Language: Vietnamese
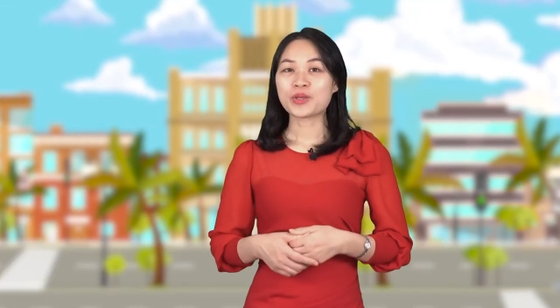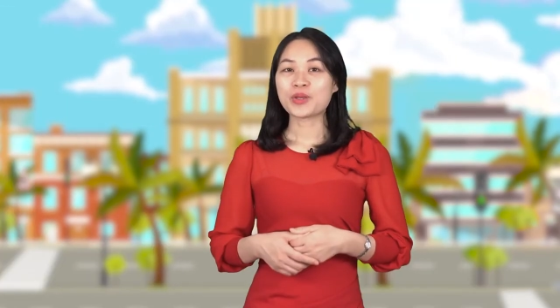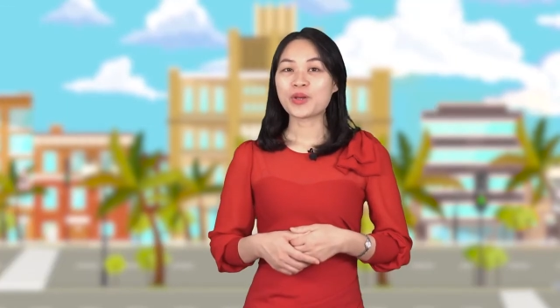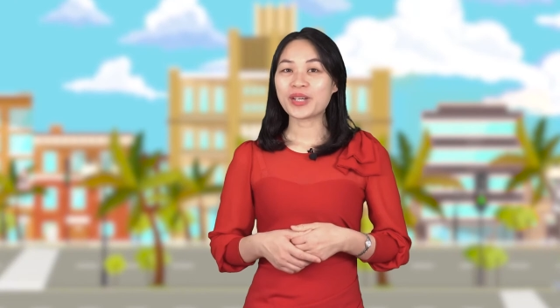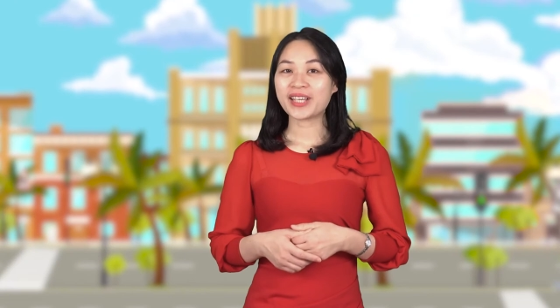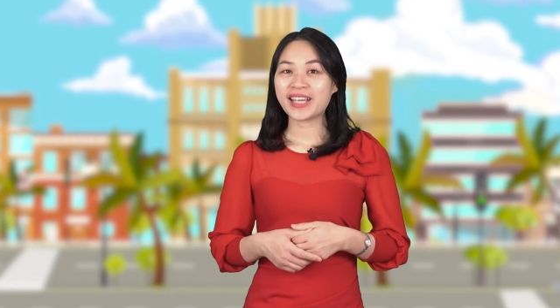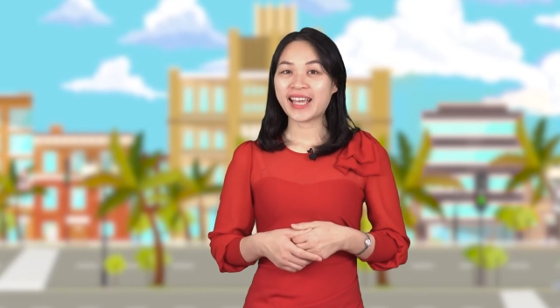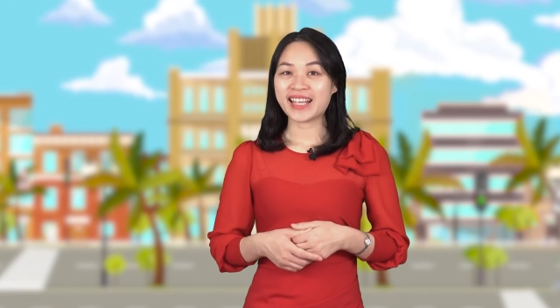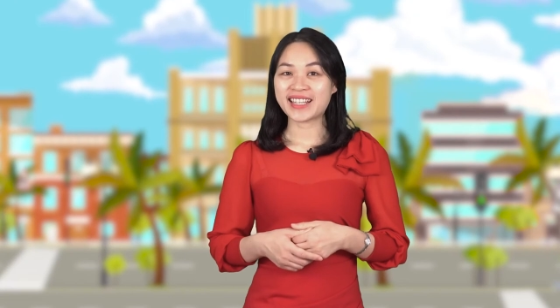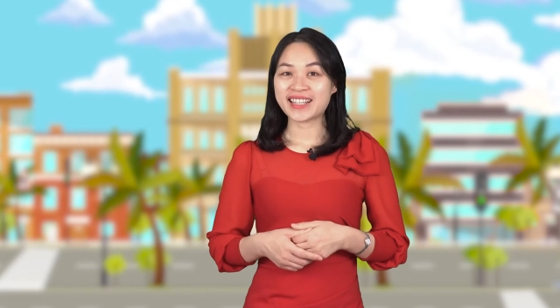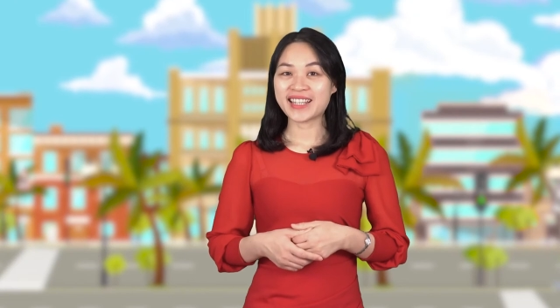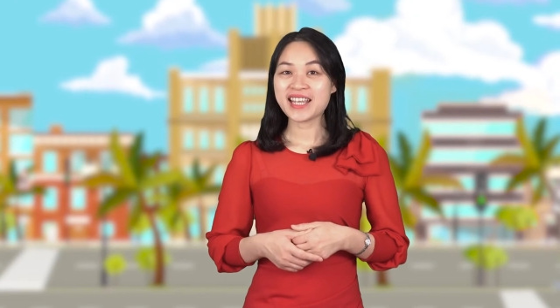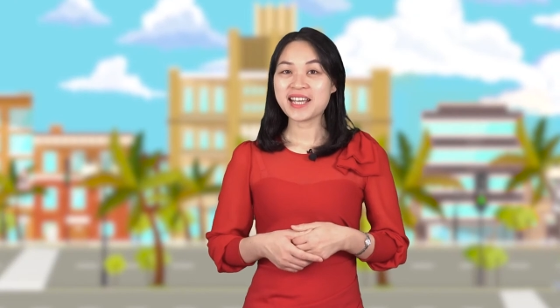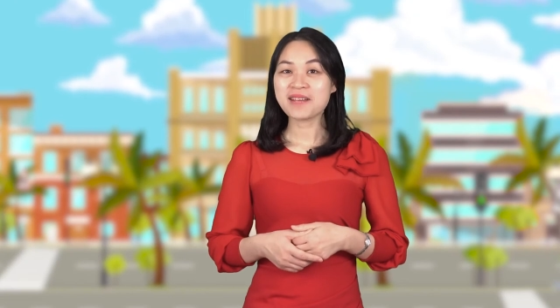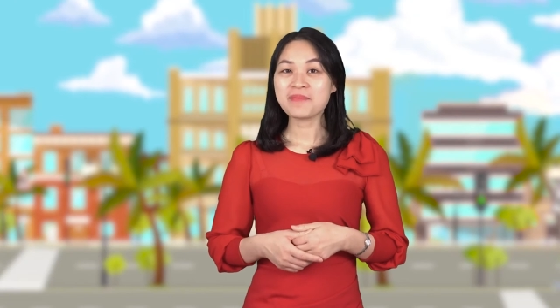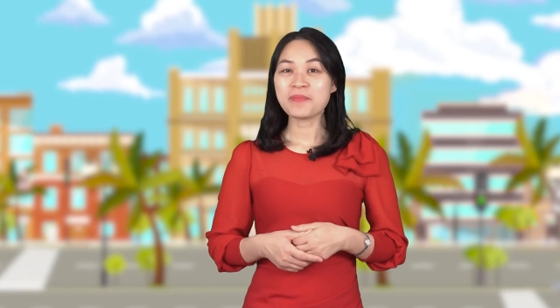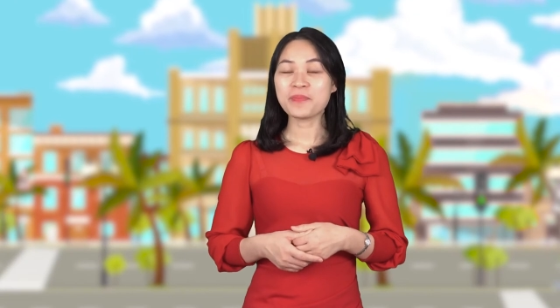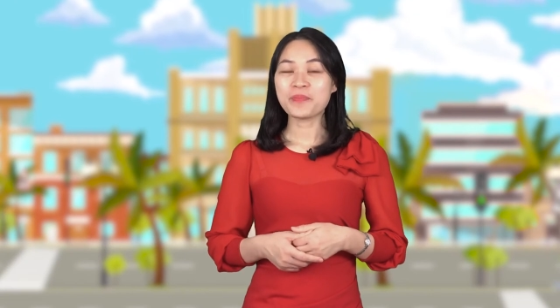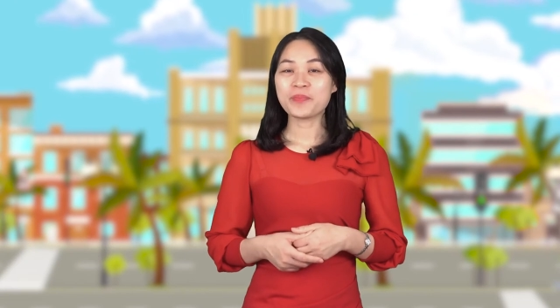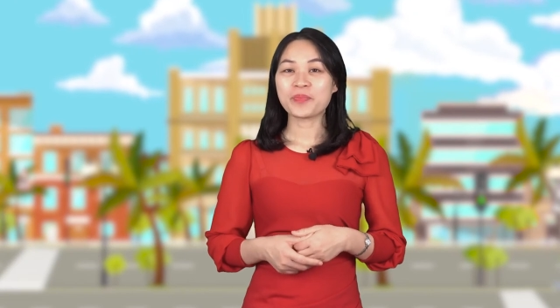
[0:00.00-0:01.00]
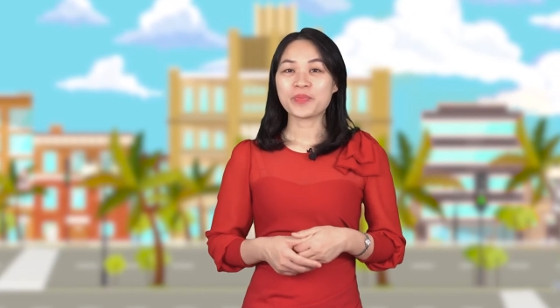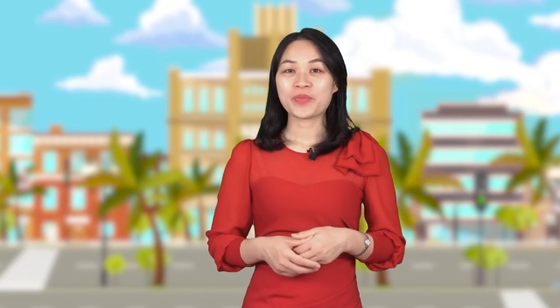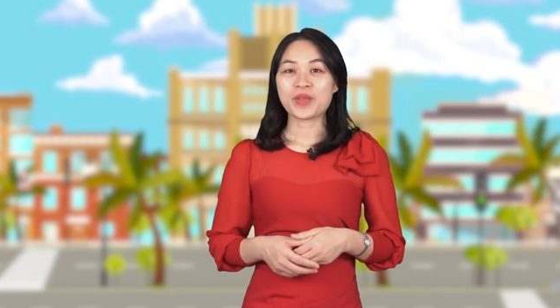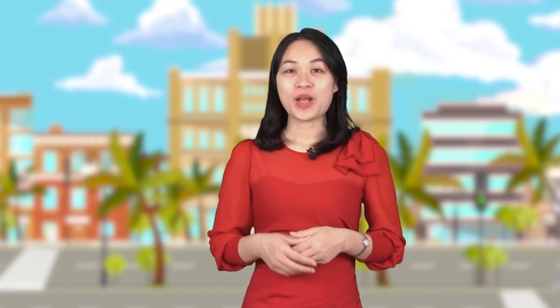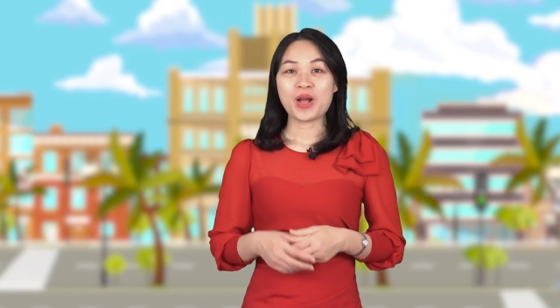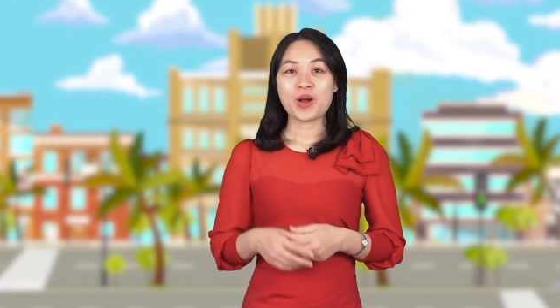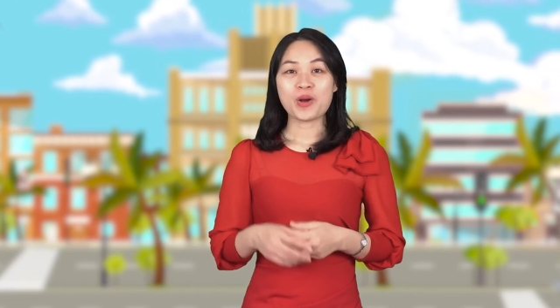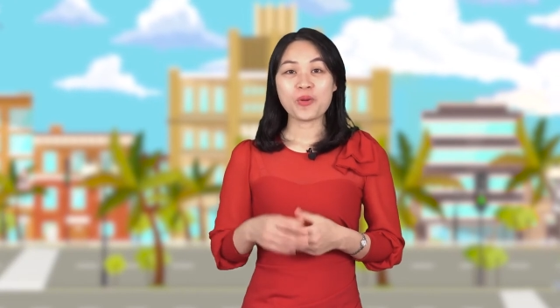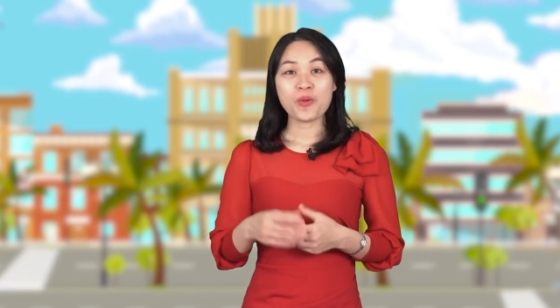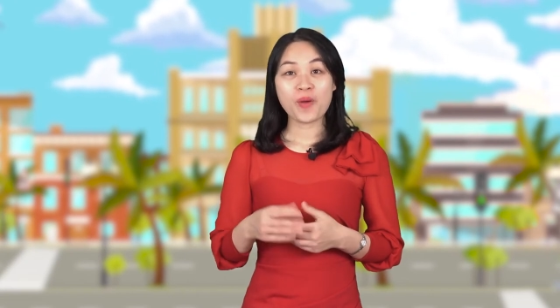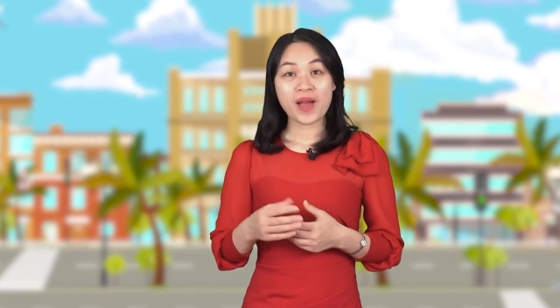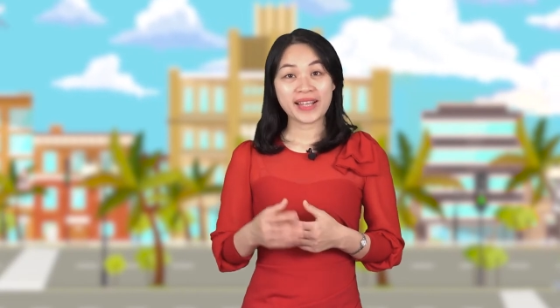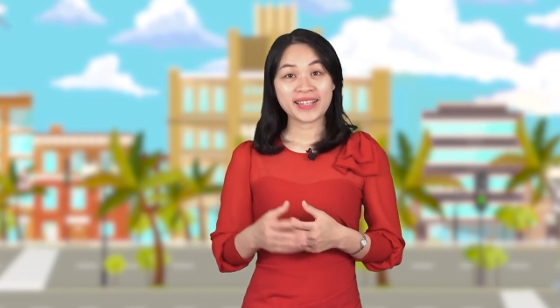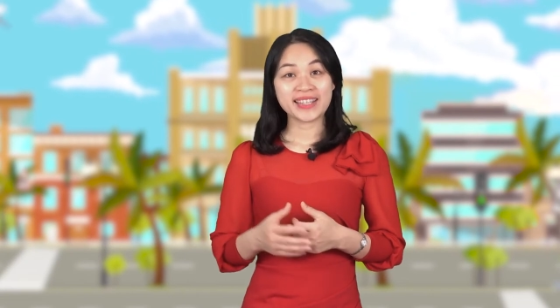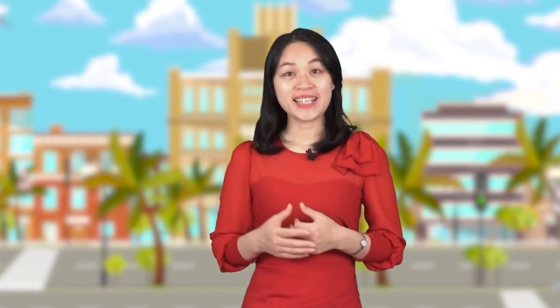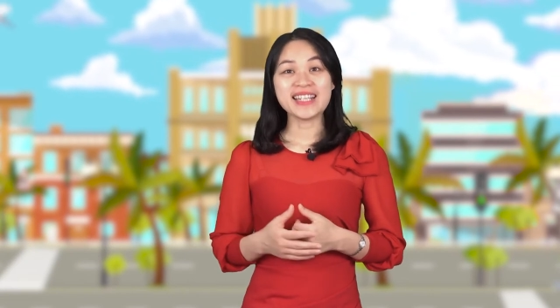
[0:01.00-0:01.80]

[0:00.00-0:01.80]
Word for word: Tôi kể tiếp, Ngoài